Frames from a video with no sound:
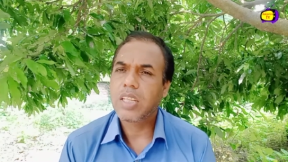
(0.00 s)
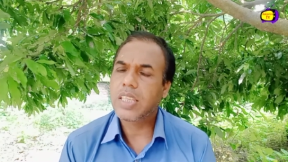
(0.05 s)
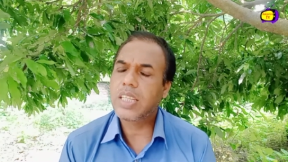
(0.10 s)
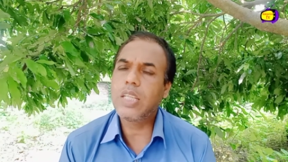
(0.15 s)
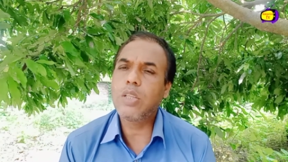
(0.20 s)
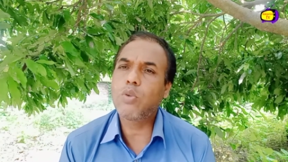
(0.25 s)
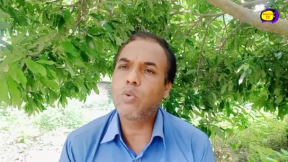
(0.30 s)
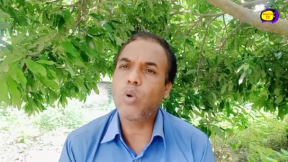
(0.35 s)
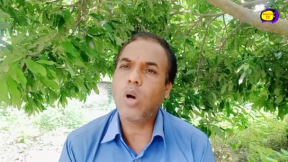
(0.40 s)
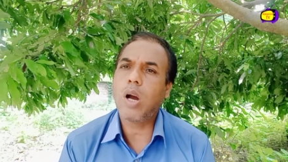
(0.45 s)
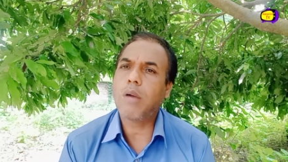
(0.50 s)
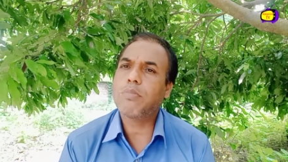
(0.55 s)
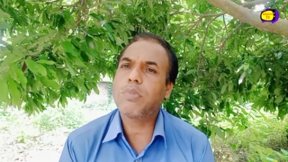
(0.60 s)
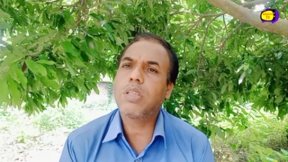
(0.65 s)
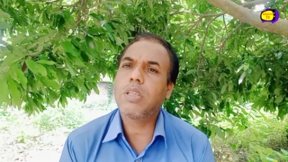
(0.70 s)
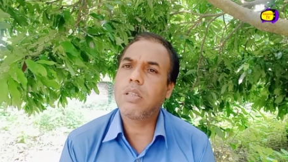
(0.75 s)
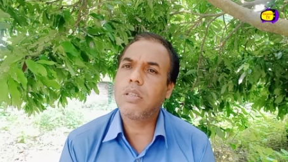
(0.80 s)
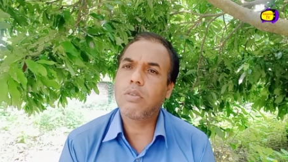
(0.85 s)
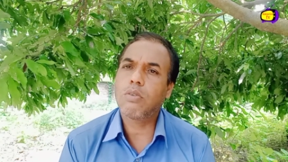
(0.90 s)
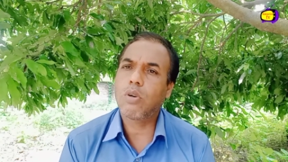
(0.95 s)
কিন্তু আমি
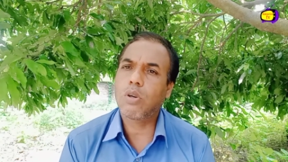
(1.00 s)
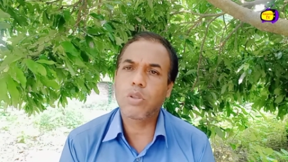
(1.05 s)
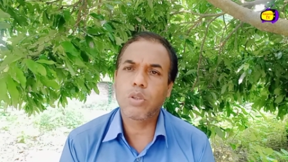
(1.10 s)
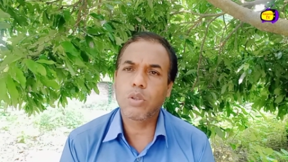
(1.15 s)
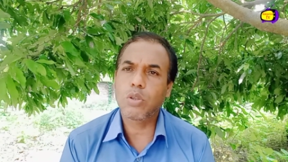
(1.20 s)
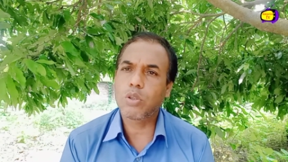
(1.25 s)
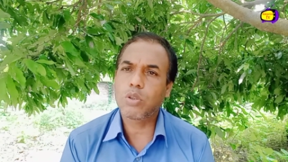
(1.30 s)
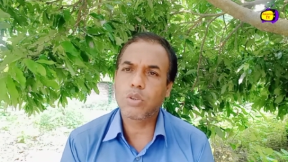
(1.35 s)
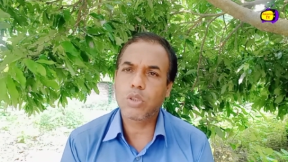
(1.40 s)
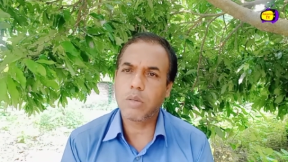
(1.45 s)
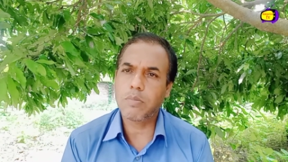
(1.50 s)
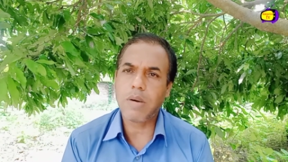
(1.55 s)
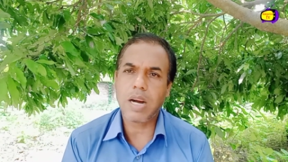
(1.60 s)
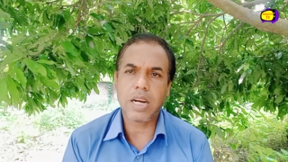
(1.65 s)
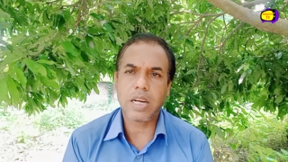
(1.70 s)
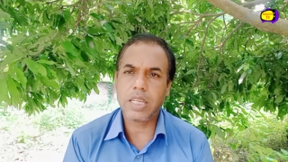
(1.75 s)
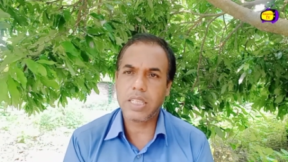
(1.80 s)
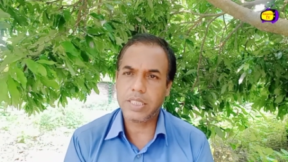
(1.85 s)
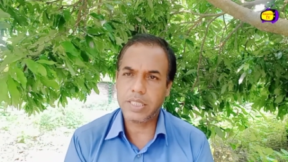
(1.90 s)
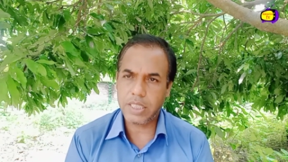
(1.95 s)
অধিকাংশই
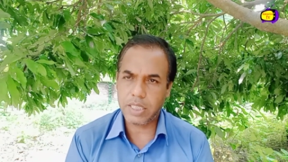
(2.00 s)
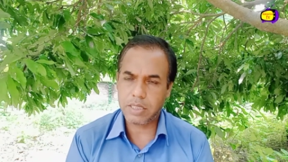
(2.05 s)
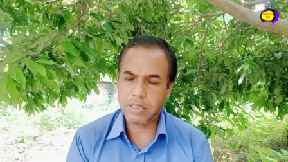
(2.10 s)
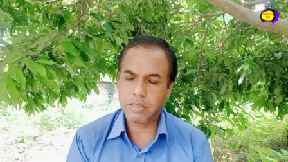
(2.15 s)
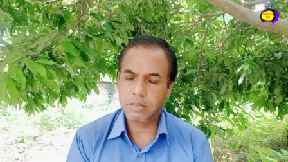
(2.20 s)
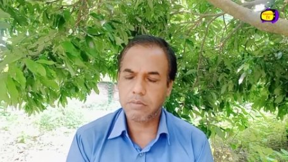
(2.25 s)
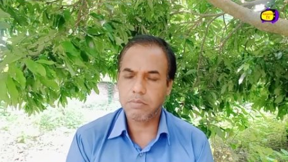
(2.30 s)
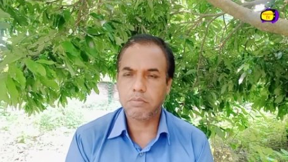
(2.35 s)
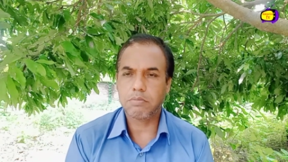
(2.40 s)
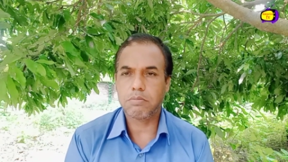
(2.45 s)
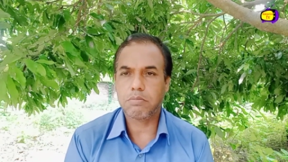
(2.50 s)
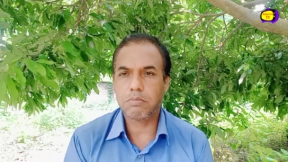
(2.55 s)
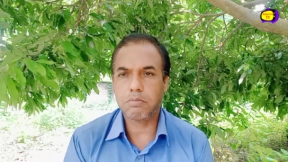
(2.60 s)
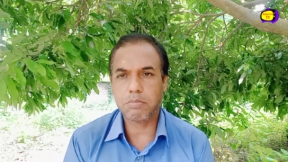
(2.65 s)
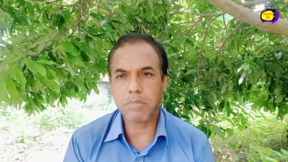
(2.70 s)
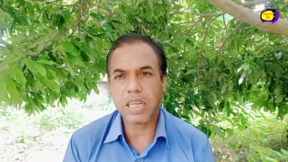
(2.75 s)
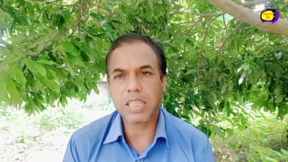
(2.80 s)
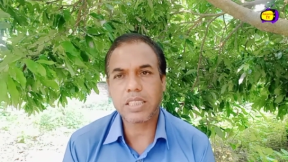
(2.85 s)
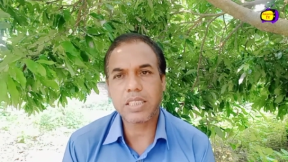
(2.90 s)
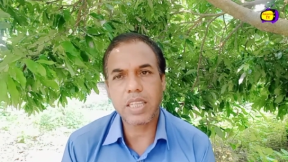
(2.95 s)
বাঙালিদের
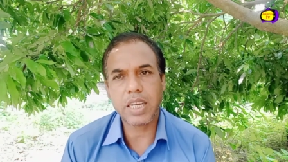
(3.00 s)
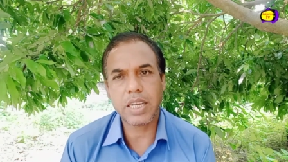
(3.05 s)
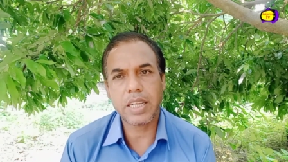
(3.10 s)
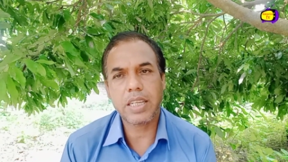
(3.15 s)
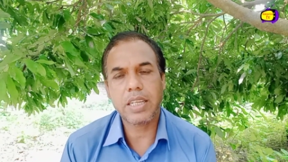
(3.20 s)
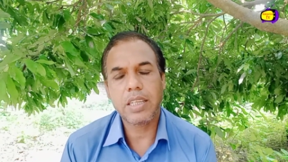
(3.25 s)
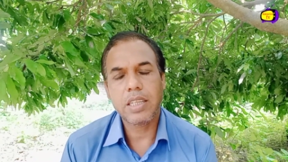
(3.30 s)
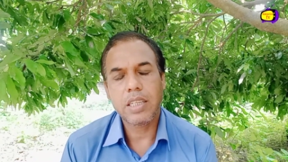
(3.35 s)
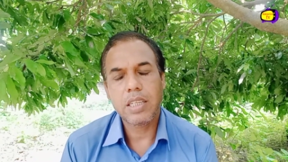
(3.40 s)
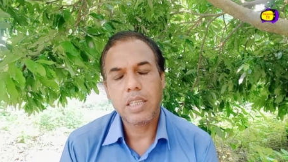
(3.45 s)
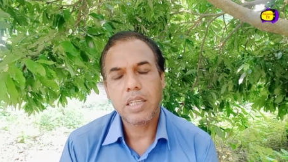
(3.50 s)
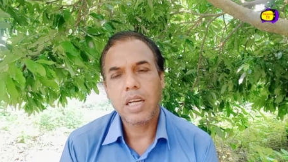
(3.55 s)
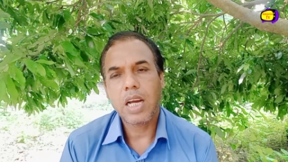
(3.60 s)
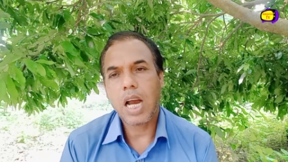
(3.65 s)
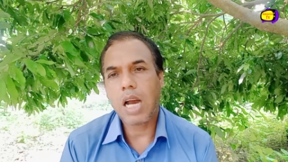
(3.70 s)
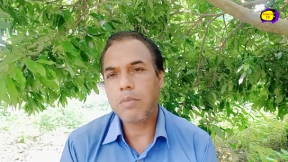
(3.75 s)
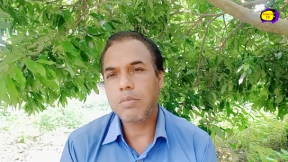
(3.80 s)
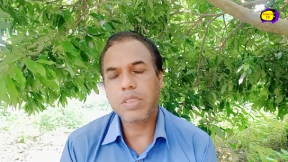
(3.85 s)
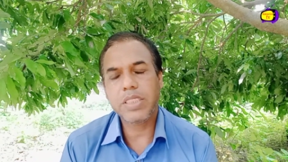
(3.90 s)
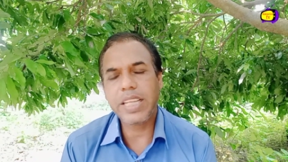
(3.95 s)
বাসায়
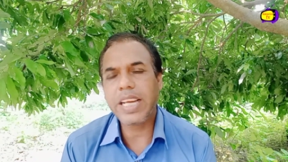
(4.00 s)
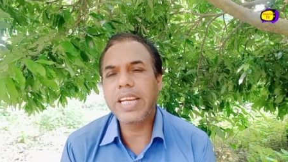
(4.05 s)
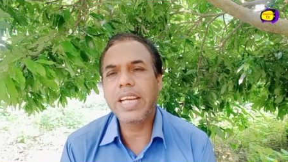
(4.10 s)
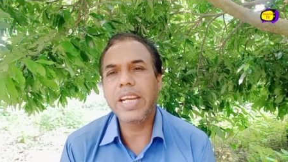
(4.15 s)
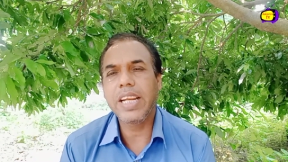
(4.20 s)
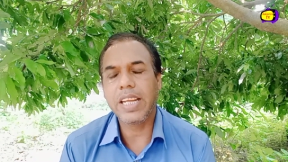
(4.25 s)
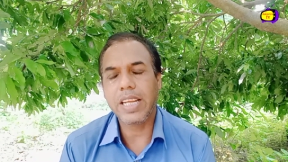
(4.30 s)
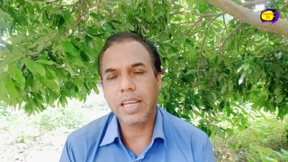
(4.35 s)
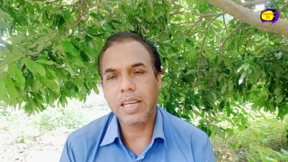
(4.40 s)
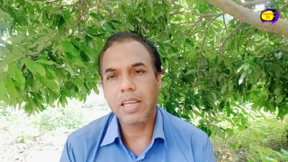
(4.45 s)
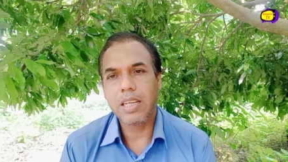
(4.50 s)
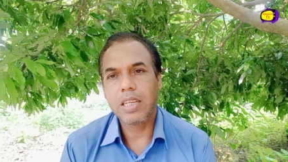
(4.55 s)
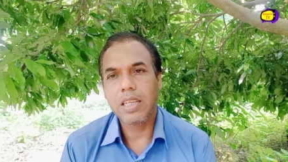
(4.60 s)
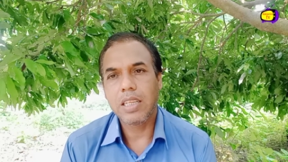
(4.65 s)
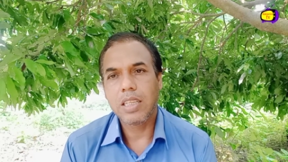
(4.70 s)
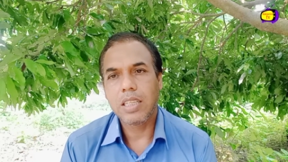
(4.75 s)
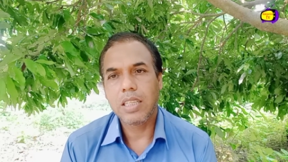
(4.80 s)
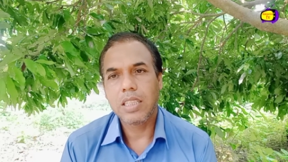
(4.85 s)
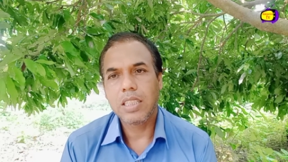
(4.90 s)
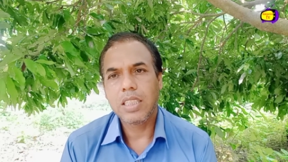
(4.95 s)
আমি দেখিনি
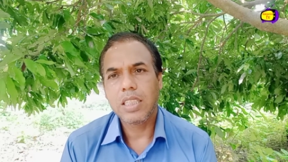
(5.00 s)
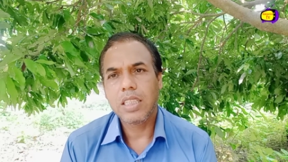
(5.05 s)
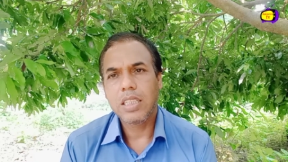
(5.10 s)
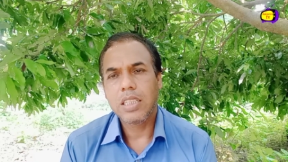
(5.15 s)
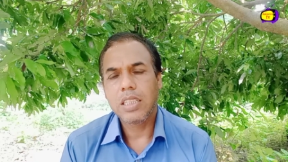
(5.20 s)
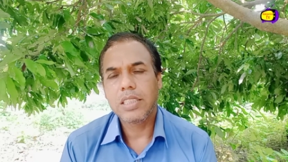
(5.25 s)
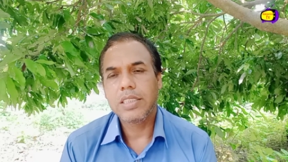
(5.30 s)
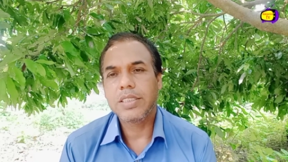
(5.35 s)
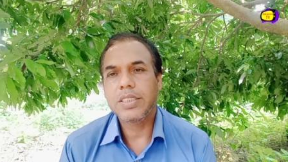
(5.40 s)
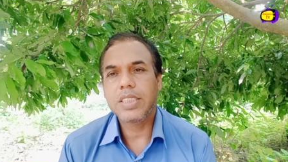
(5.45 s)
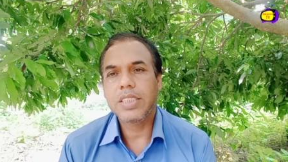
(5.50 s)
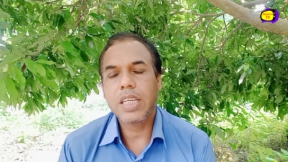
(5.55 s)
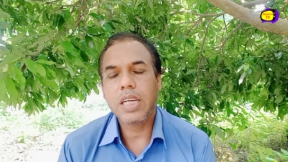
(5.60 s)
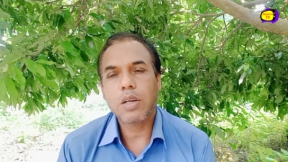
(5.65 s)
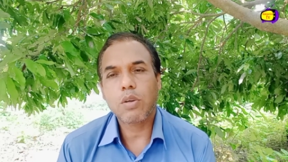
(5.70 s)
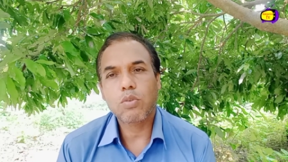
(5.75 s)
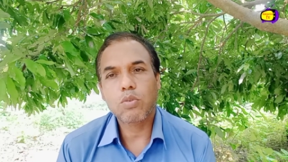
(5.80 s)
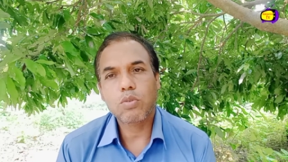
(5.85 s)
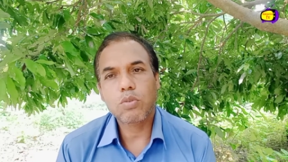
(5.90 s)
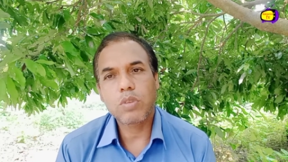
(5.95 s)
যে
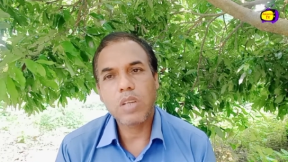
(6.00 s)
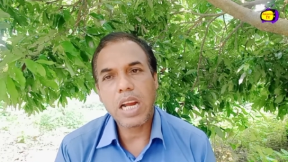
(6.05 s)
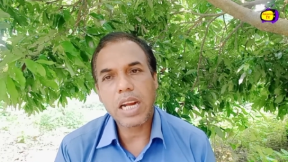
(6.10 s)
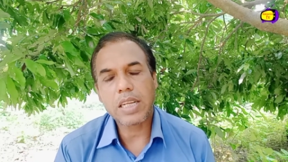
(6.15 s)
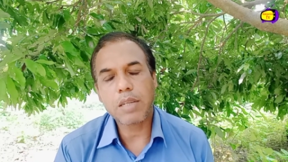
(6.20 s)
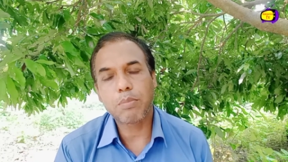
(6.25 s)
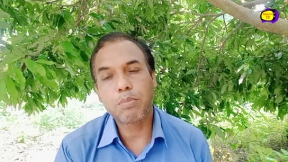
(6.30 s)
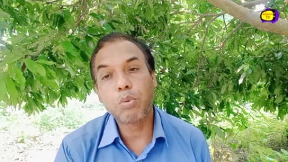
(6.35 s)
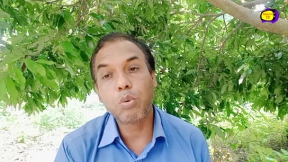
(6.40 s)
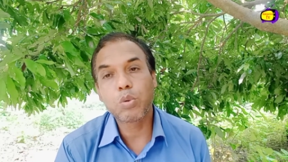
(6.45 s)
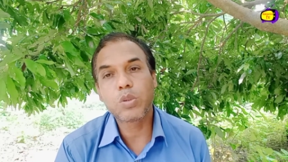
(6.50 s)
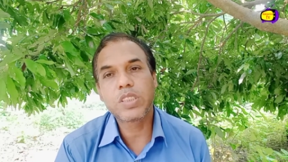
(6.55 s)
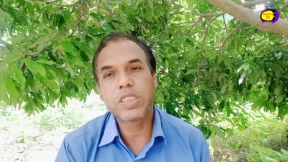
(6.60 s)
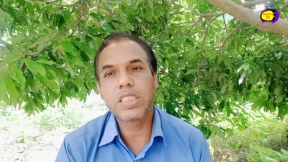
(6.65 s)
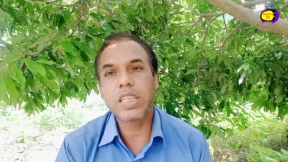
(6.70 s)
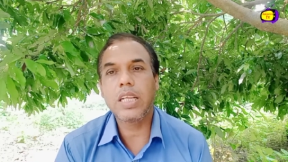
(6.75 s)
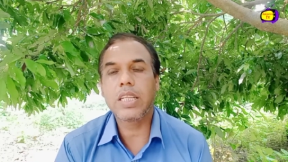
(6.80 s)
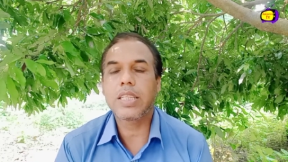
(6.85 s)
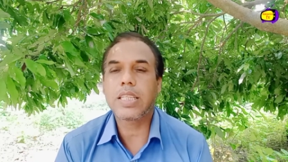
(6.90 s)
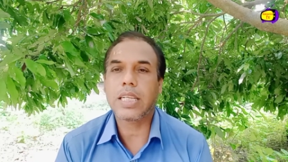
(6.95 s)
একটা বুক
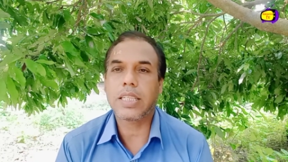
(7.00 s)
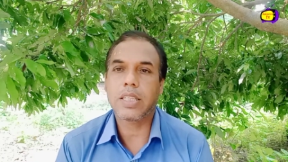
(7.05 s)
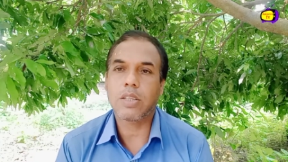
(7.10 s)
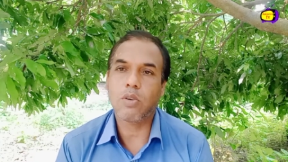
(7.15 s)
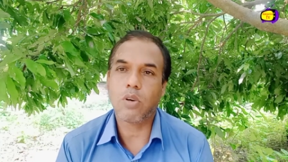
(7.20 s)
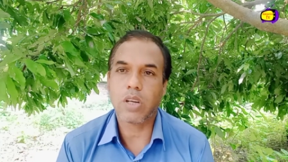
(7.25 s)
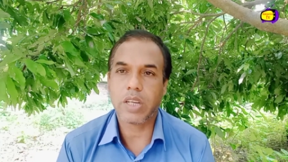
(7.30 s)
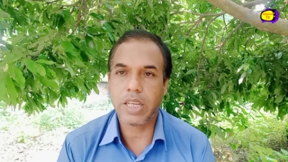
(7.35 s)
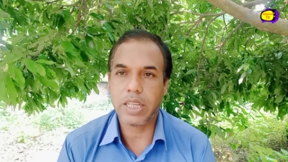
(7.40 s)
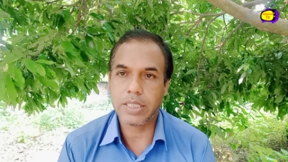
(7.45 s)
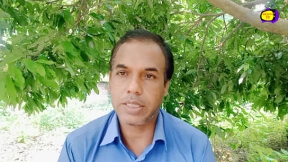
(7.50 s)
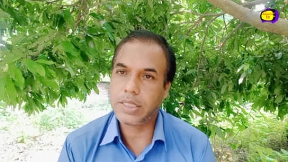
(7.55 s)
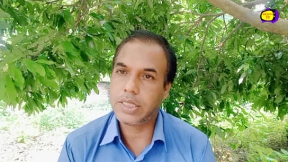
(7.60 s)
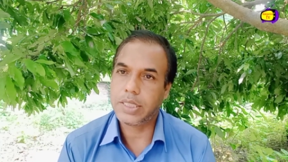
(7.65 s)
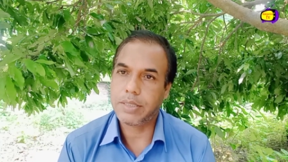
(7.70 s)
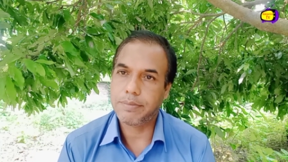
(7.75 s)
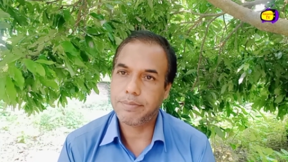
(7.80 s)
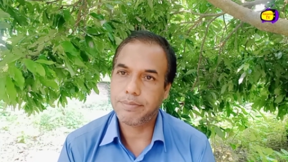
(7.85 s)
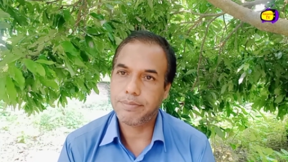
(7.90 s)
সেল তাদের ঘরে আছে